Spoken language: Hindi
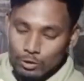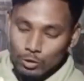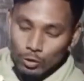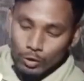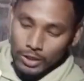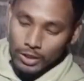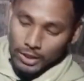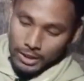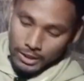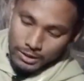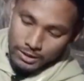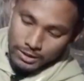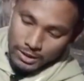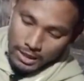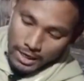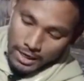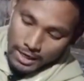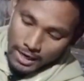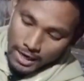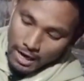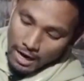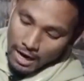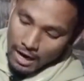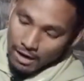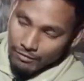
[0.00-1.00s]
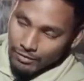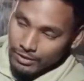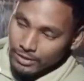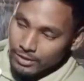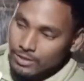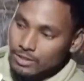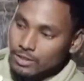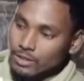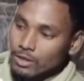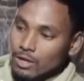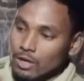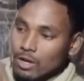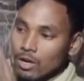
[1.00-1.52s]
सॉरी इसका है हाफ
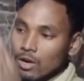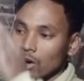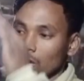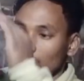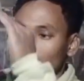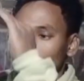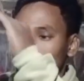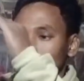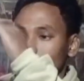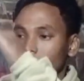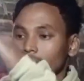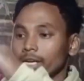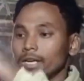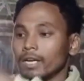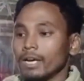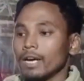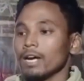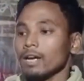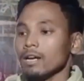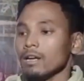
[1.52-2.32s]
इंच और ये